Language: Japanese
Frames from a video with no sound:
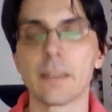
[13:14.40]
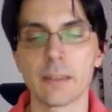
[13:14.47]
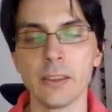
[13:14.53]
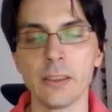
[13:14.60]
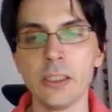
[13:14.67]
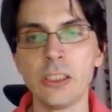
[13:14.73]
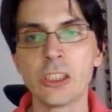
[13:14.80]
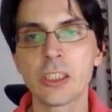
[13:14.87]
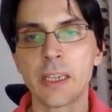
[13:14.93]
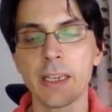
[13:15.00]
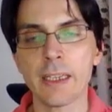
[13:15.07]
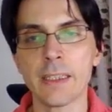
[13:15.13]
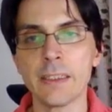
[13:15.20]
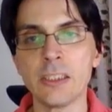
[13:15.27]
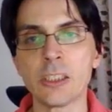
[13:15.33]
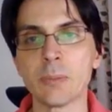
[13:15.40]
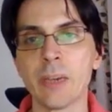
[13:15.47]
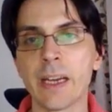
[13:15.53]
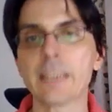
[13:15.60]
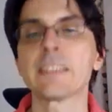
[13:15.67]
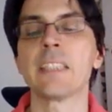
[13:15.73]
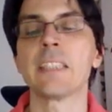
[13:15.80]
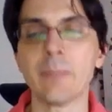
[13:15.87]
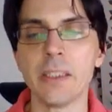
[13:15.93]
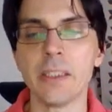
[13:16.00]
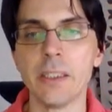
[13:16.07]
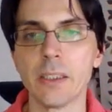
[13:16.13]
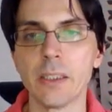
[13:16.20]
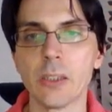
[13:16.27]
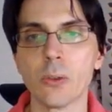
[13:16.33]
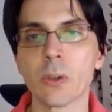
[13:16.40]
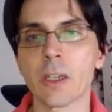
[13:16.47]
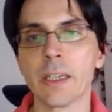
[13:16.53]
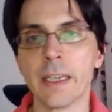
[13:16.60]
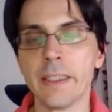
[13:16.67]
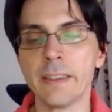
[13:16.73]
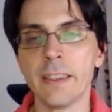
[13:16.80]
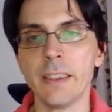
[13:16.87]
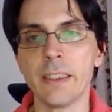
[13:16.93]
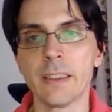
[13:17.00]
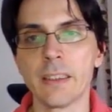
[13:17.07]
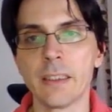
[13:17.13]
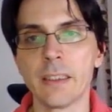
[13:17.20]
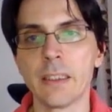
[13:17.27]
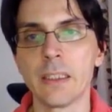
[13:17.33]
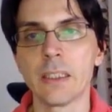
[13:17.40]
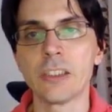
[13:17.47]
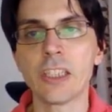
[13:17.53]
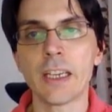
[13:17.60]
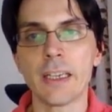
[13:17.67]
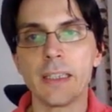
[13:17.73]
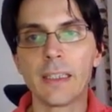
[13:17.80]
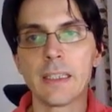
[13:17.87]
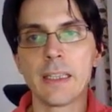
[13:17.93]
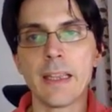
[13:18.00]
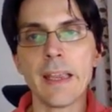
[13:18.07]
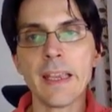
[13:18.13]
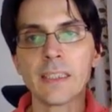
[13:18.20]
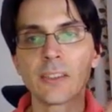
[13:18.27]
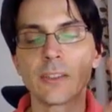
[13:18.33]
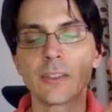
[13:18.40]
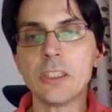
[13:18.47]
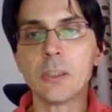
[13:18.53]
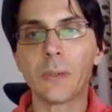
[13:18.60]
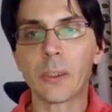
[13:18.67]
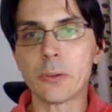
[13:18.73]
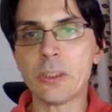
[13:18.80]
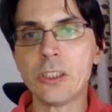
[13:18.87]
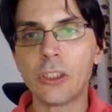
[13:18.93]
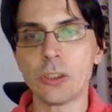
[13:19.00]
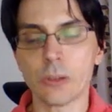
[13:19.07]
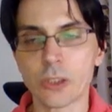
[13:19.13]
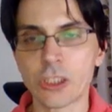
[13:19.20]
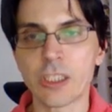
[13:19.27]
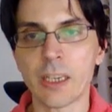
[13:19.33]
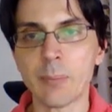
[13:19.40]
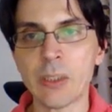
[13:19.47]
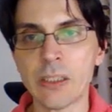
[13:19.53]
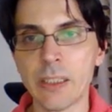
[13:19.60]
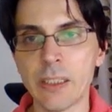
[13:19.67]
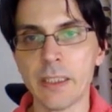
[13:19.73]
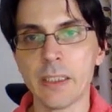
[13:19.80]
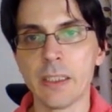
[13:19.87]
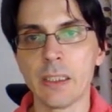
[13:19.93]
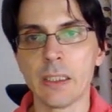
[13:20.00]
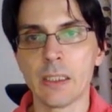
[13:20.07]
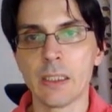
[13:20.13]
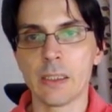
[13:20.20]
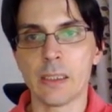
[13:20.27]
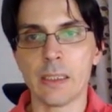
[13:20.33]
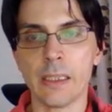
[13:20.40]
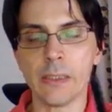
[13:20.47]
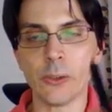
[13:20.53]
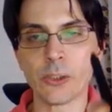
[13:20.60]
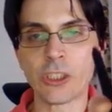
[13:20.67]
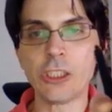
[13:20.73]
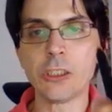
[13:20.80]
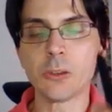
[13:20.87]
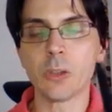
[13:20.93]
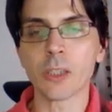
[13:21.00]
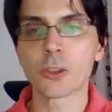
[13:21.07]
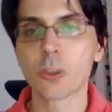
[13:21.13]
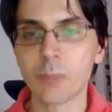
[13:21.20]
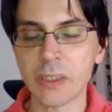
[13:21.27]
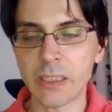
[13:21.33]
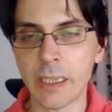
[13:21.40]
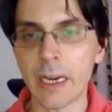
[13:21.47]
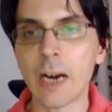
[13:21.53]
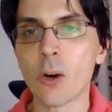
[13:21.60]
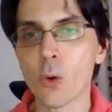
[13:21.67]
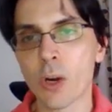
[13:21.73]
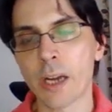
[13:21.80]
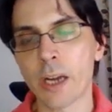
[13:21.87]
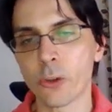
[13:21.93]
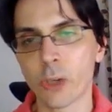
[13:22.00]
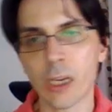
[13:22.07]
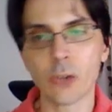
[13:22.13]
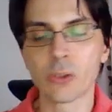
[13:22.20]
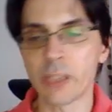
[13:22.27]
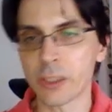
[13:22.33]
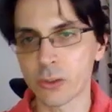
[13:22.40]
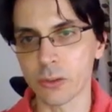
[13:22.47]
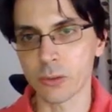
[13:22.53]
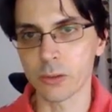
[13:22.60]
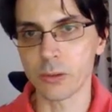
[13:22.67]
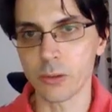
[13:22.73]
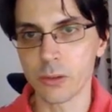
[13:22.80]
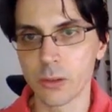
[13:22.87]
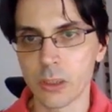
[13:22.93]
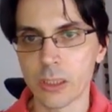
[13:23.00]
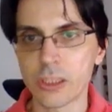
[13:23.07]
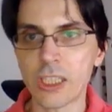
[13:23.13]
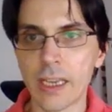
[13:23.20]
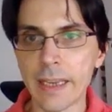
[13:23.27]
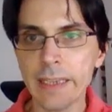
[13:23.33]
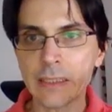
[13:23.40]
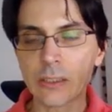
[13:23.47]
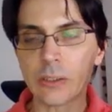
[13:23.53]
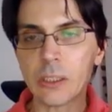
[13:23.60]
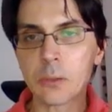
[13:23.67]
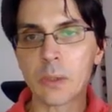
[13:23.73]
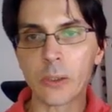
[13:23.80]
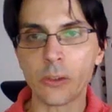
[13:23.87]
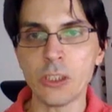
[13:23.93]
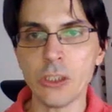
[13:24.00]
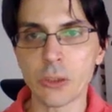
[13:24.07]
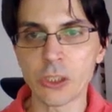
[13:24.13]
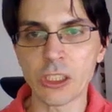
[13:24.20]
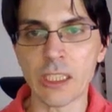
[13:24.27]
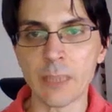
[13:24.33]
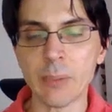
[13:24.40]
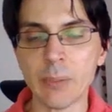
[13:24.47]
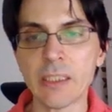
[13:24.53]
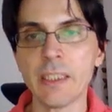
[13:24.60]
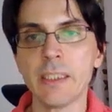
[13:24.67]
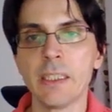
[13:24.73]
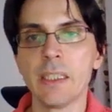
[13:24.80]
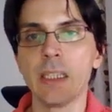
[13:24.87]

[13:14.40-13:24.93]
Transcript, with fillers: 1から1万8000までを考えて、じゃあ S イコール1を調べて、あの信号はすべて青かどうかをテストする。じゃあ S イコール2を調べて、